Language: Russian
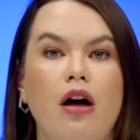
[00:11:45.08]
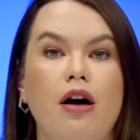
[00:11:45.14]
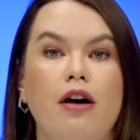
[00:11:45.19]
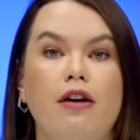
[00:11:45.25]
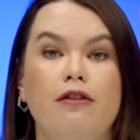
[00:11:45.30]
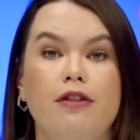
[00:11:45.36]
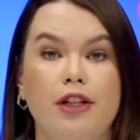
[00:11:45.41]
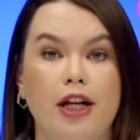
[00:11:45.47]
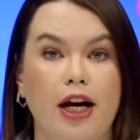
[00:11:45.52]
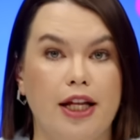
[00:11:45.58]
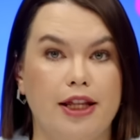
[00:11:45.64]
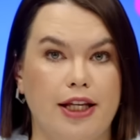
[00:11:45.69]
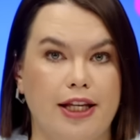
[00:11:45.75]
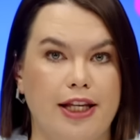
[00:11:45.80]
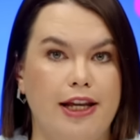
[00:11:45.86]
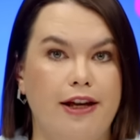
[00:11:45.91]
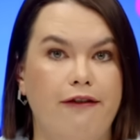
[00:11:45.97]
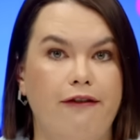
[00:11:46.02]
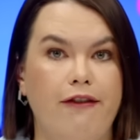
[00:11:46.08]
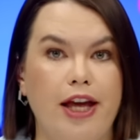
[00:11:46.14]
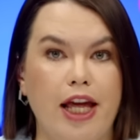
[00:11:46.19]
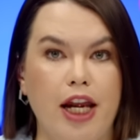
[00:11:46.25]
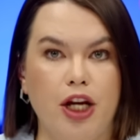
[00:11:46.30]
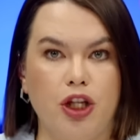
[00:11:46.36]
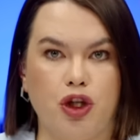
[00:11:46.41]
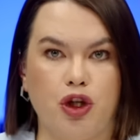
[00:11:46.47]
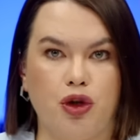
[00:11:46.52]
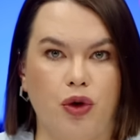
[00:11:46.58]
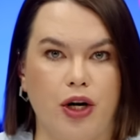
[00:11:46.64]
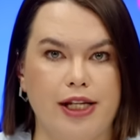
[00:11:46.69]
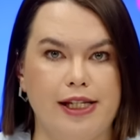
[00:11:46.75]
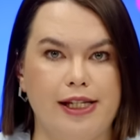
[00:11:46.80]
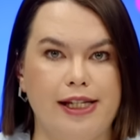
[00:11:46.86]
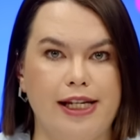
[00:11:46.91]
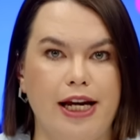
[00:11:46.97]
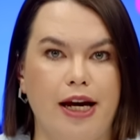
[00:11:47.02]
В НАТО не верят, что
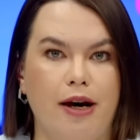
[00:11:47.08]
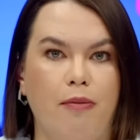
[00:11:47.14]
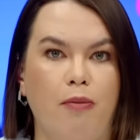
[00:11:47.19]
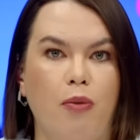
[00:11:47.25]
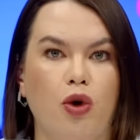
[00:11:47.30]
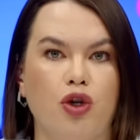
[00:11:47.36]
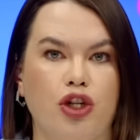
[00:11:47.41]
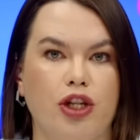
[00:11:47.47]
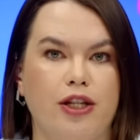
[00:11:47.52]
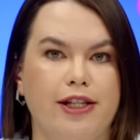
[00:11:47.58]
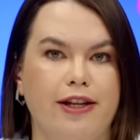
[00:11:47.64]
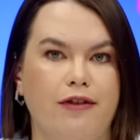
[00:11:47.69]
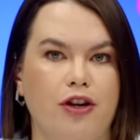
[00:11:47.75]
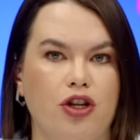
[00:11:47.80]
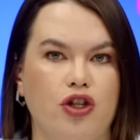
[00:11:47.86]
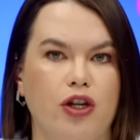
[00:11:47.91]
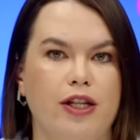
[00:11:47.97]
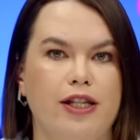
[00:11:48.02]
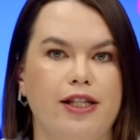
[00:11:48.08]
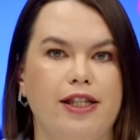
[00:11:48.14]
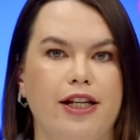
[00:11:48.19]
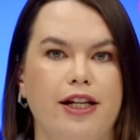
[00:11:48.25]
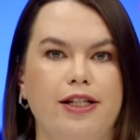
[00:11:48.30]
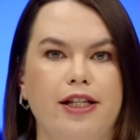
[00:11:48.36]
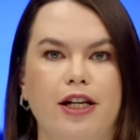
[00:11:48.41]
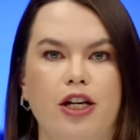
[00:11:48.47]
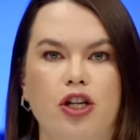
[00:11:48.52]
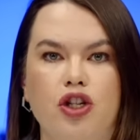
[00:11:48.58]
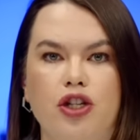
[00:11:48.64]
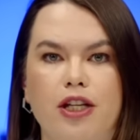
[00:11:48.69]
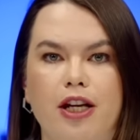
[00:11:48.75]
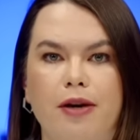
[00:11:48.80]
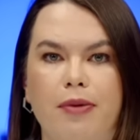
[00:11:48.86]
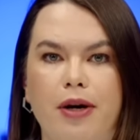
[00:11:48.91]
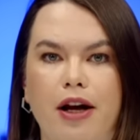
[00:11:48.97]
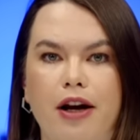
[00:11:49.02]
Россия может совершить
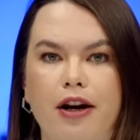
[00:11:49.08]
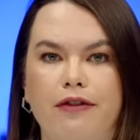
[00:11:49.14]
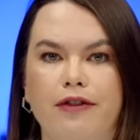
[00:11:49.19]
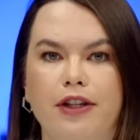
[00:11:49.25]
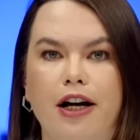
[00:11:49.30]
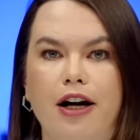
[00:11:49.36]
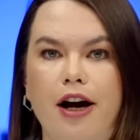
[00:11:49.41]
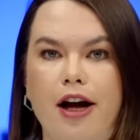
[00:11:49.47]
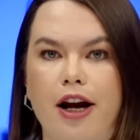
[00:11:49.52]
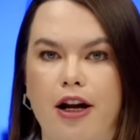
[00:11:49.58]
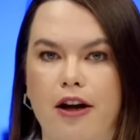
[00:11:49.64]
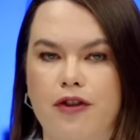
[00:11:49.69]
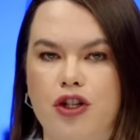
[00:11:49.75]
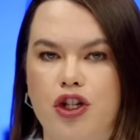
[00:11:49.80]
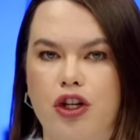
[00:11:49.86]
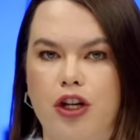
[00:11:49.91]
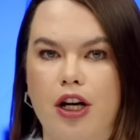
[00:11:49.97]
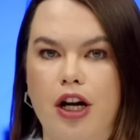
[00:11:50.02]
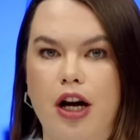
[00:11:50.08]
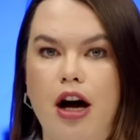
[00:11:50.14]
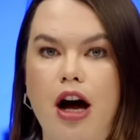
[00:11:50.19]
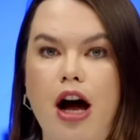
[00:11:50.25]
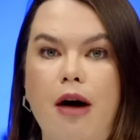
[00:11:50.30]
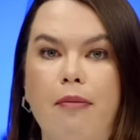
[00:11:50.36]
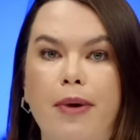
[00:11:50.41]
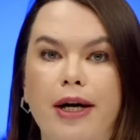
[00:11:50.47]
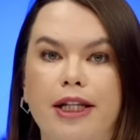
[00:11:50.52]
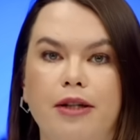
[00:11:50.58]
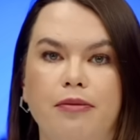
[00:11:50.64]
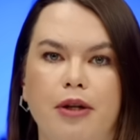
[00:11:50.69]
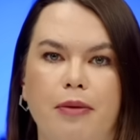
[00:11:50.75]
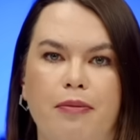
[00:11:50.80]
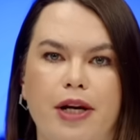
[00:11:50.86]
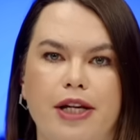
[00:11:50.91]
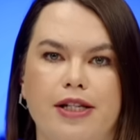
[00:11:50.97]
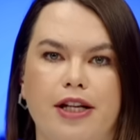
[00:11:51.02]
стратегический прорыв на Харьковщине. Об этом
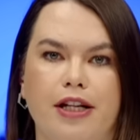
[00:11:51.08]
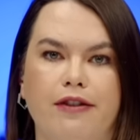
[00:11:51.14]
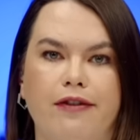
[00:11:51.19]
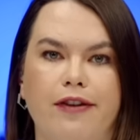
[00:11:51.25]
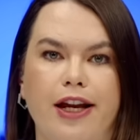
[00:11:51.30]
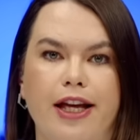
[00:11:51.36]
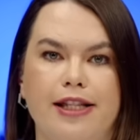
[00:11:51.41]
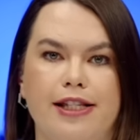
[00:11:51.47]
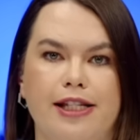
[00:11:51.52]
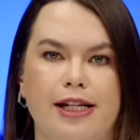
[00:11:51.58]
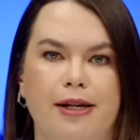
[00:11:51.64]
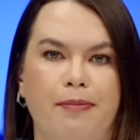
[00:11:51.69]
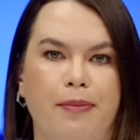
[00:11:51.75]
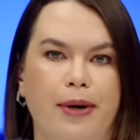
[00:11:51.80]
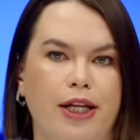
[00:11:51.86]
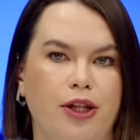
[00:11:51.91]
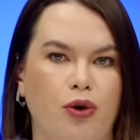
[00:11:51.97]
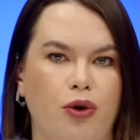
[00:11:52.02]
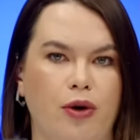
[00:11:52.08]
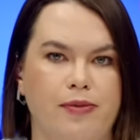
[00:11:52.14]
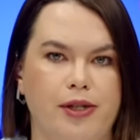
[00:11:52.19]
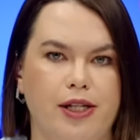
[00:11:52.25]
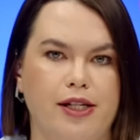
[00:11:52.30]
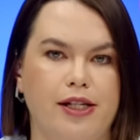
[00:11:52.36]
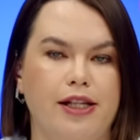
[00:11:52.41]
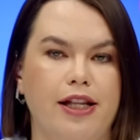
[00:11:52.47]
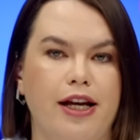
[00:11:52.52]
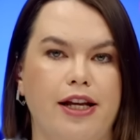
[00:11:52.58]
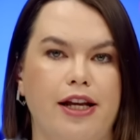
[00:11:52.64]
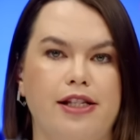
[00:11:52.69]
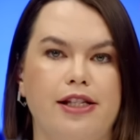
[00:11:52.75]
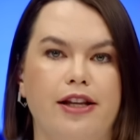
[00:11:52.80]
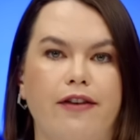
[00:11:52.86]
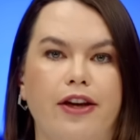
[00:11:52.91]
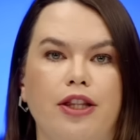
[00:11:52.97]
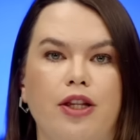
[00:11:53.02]
на пресс-конференции по итогам заседания
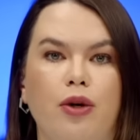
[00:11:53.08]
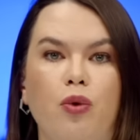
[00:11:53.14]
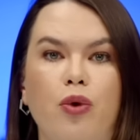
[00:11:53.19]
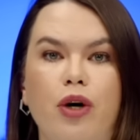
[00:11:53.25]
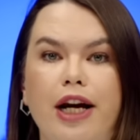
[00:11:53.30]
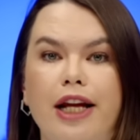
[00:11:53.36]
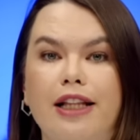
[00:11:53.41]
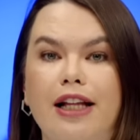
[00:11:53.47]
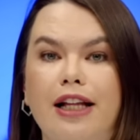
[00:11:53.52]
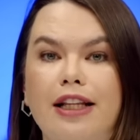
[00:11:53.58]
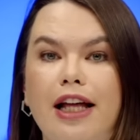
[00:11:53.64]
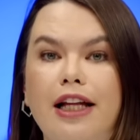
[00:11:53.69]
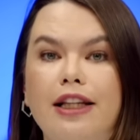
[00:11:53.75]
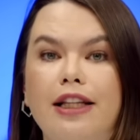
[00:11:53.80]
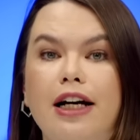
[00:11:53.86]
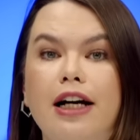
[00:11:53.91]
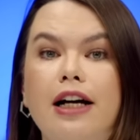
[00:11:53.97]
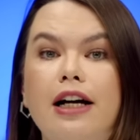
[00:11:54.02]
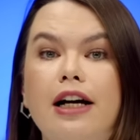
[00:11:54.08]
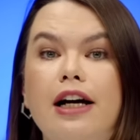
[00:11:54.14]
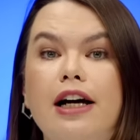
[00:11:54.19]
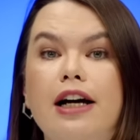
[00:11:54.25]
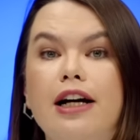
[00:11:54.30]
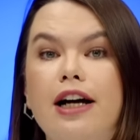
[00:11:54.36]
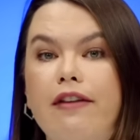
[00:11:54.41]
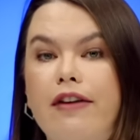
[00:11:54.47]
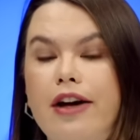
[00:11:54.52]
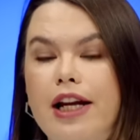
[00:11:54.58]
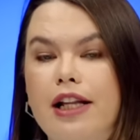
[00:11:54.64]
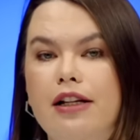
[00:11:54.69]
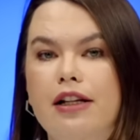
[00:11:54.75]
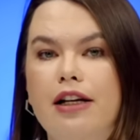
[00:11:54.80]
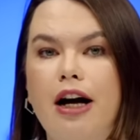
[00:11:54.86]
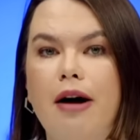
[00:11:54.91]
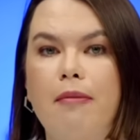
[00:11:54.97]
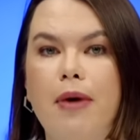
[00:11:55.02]
Совета Украина-НАТО
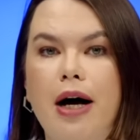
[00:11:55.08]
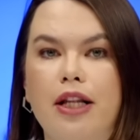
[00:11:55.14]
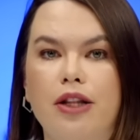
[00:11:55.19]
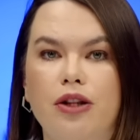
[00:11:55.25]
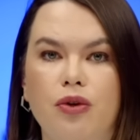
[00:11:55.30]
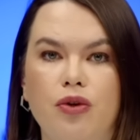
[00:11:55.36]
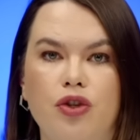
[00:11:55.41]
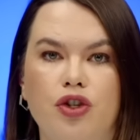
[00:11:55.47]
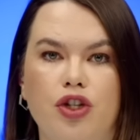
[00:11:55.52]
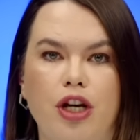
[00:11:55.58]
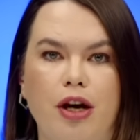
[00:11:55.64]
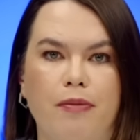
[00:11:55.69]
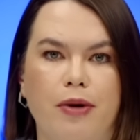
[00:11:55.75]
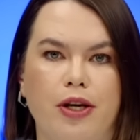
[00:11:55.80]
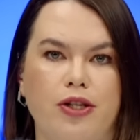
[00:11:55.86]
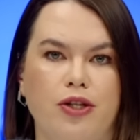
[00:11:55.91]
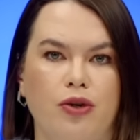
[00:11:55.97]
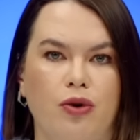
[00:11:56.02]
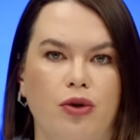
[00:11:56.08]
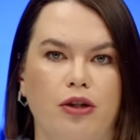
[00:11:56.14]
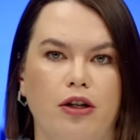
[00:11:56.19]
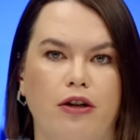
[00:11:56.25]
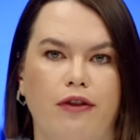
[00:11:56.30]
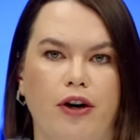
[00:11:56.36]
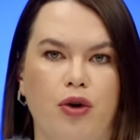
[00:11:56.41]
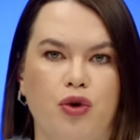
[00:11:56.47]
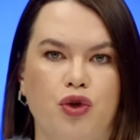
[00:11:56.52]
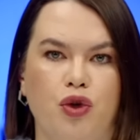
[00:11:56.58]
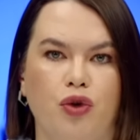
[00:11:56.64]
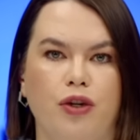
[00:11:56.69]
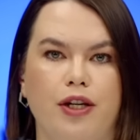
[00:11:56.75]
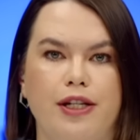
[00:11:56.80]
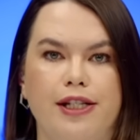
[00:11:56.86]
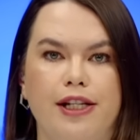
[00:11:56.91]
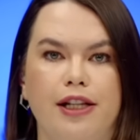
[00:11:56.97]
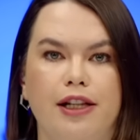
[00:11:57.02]
говорил командующий Объединенных
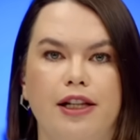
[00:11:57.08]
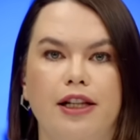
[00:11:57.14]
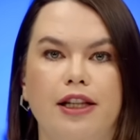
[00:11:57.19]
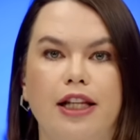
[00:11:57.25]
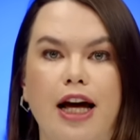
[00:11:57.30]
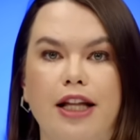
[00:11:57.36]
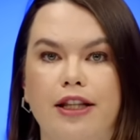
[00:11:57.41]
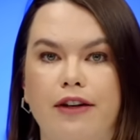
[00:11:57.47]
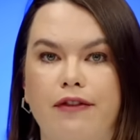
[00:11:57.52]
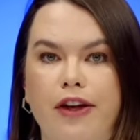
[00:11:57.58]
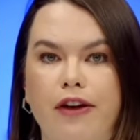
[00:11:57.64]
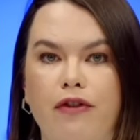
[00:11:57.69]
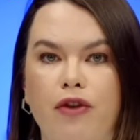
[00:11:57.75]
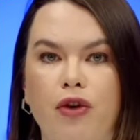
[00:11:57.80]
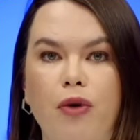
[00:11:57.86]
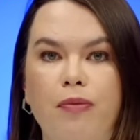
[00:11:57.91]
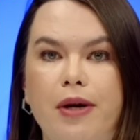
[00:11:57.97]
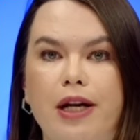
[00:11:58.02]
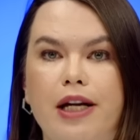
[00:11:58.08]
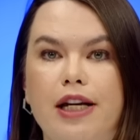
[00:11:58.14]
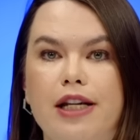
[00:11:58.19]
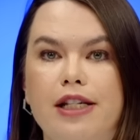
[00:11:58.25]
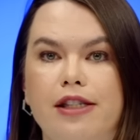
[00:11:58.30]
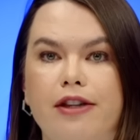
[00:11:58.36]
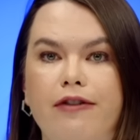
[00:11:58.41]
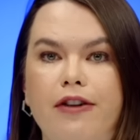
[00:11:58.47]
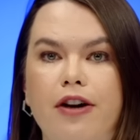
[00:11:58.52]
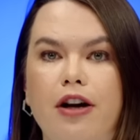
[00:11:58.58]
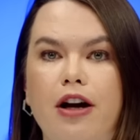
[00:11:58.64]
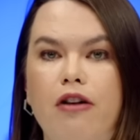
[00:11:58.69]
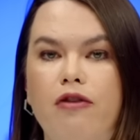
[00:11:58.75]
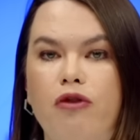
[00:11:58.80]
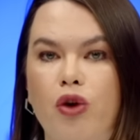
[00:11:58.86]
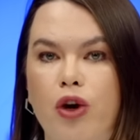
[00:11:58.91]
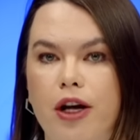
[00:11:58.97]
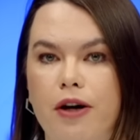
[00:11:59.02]
Вооруженных Сил НАТО в Европе Кристофер
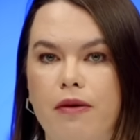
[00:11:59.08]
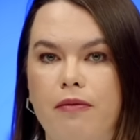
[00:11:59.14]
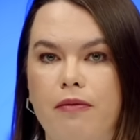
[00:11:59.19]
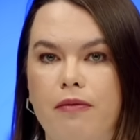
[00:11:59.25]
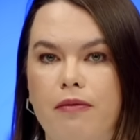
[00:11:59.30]
Каволи.